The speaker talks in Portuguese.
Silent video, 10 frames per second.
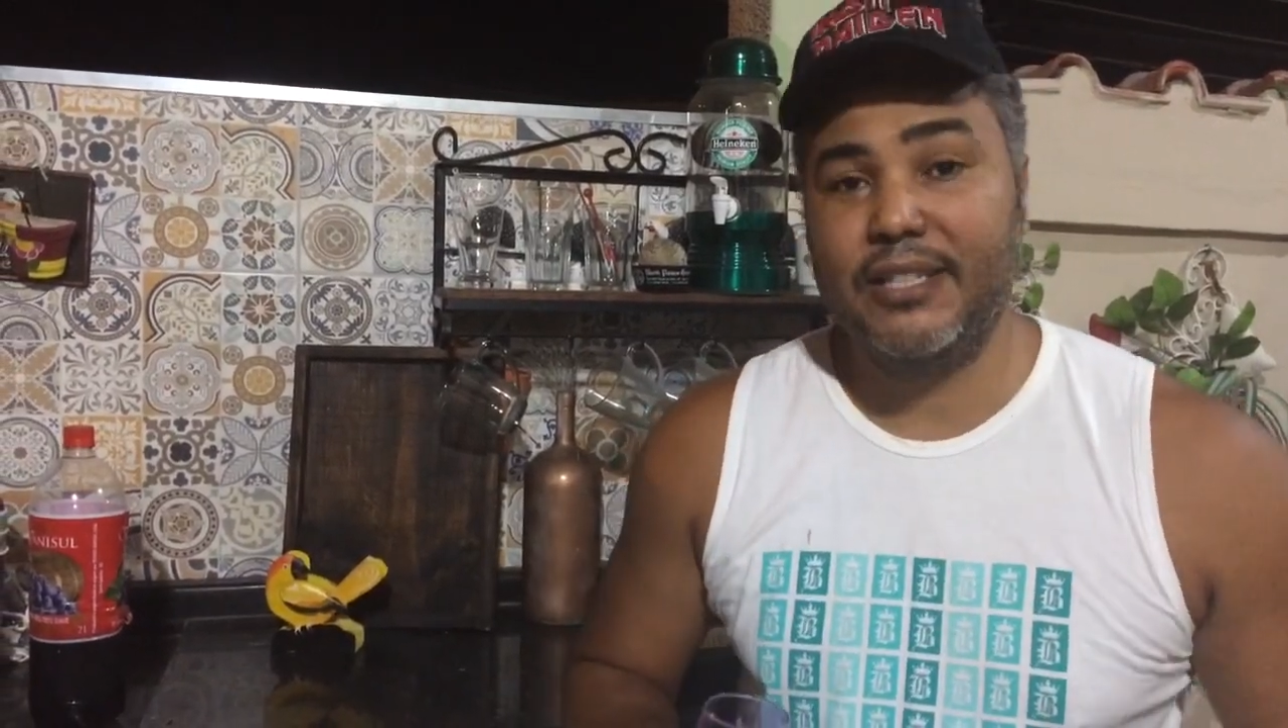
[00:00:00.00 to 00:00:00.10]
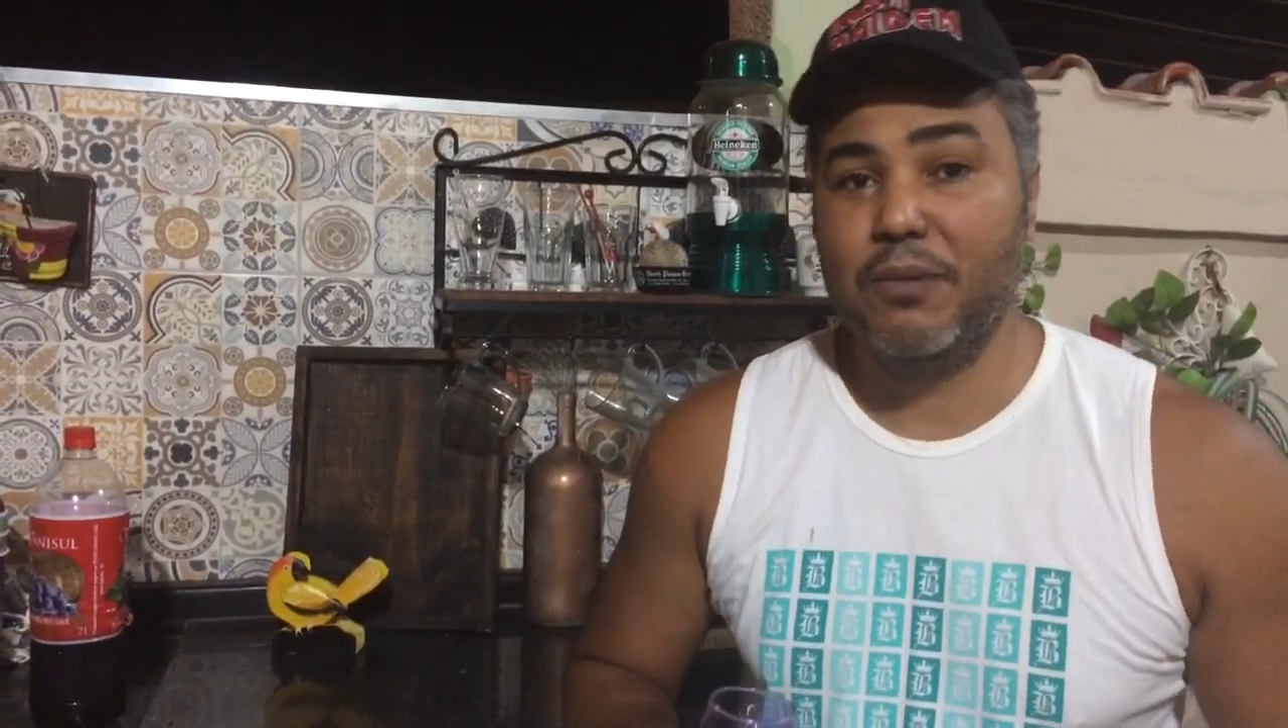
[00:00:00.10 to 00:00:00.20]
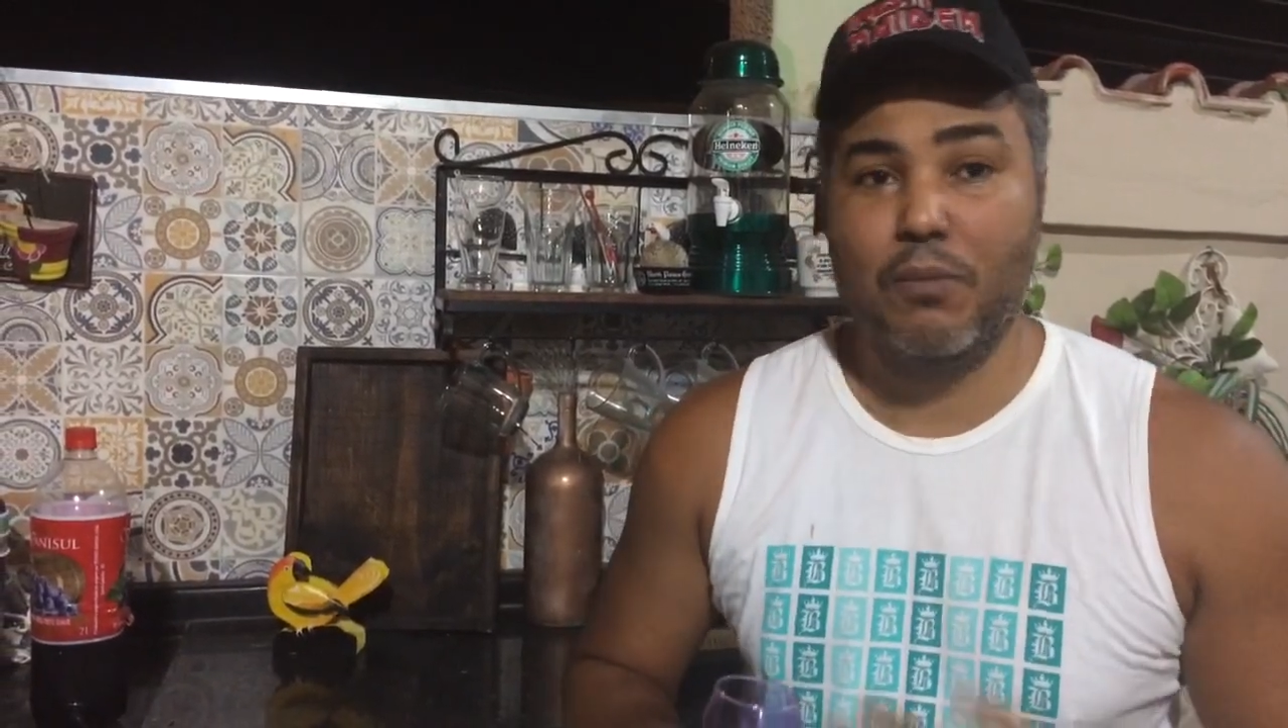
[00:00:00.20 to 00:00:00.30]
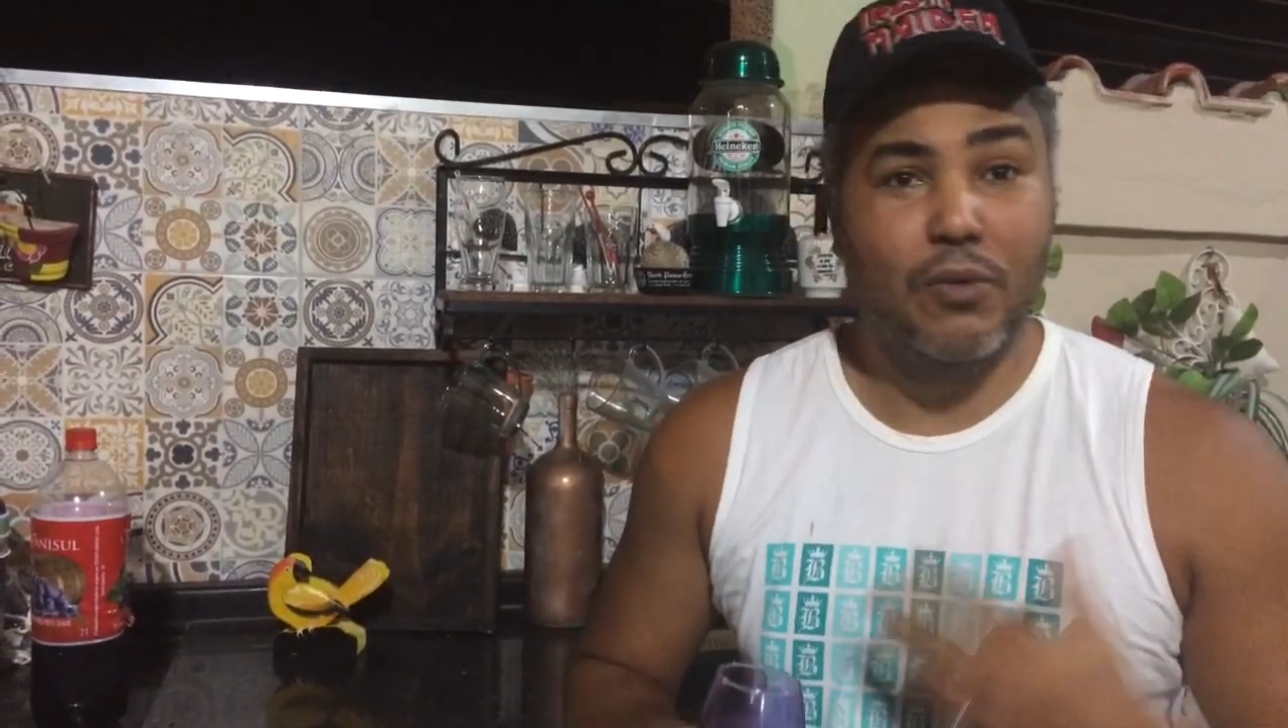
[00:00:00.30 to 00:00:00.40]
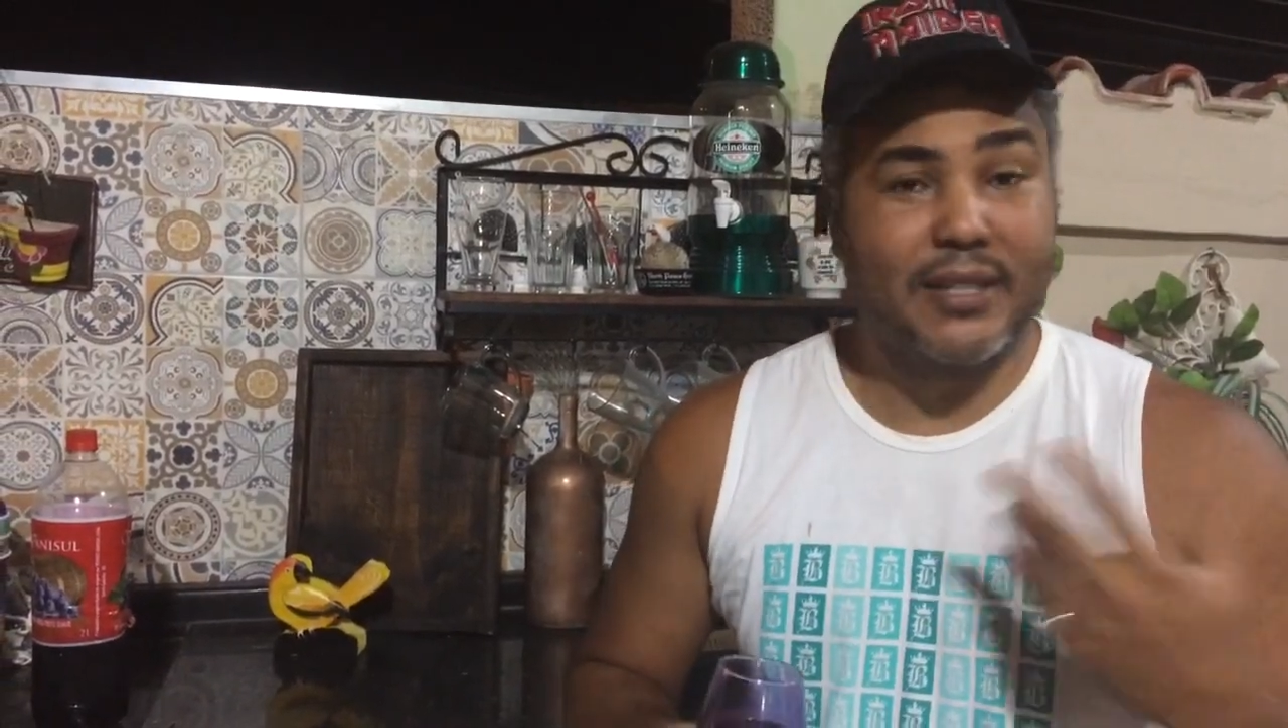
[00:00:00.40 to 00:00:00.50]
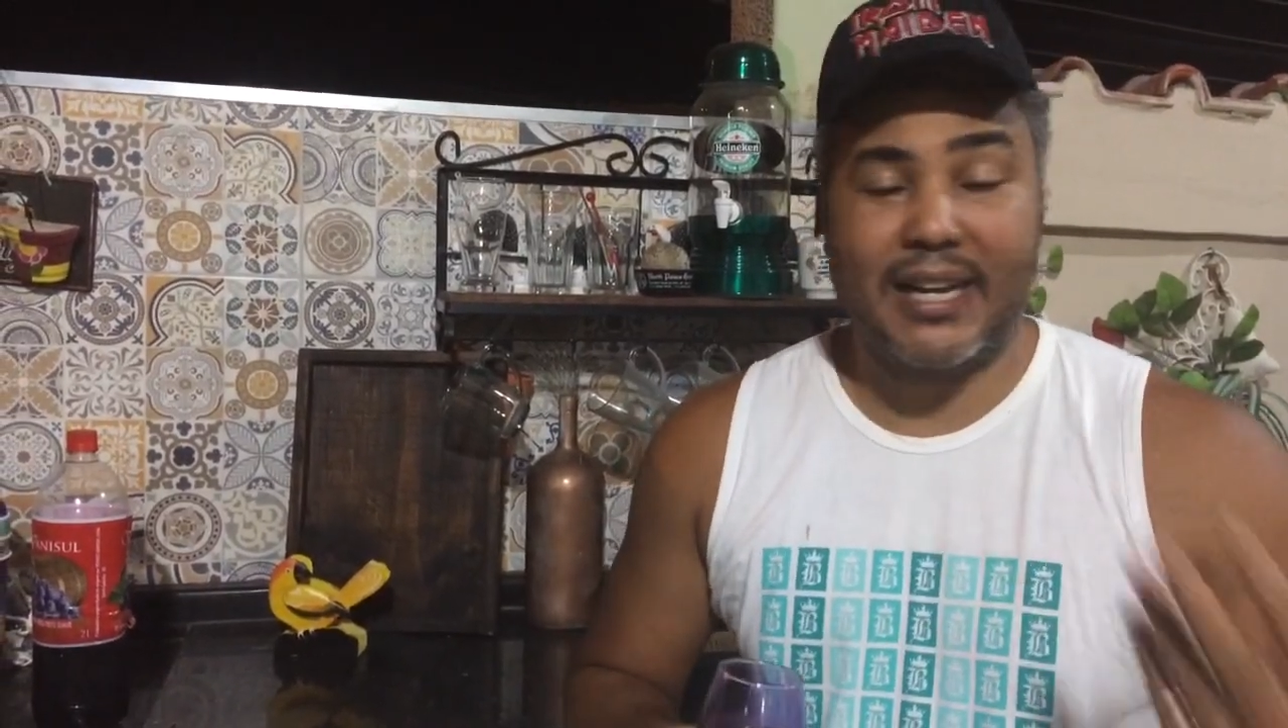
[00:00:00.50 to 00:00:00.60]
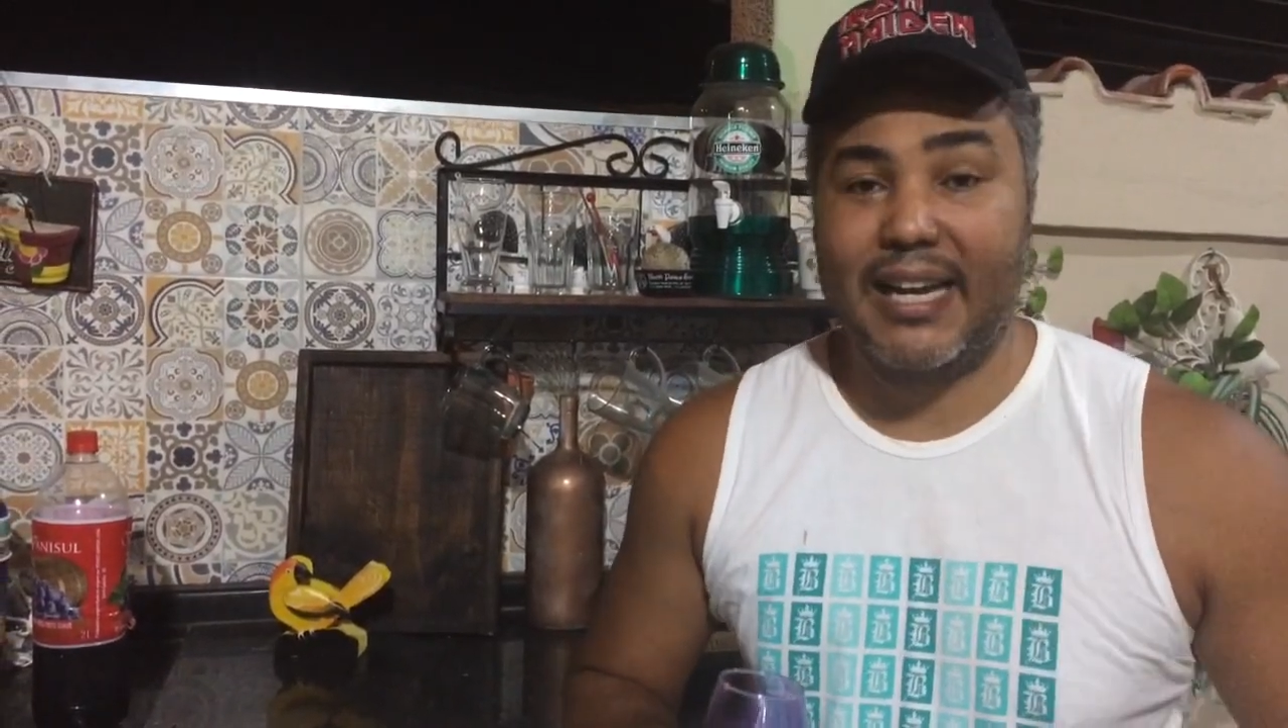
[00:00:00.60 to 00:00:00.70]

de muita